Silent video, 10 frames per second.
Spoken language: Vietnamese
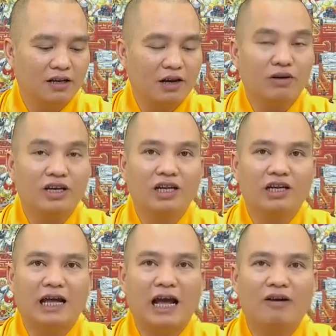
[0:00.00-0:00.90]
đọc kinh địa
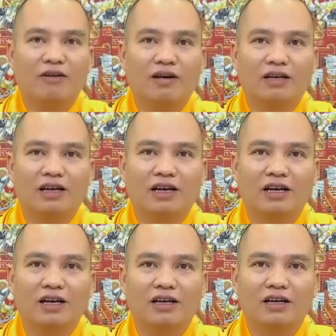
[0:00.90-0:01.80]
tạng hoặc
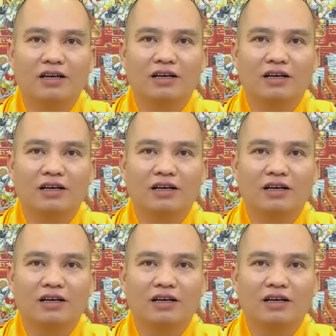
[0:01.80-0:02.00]
à,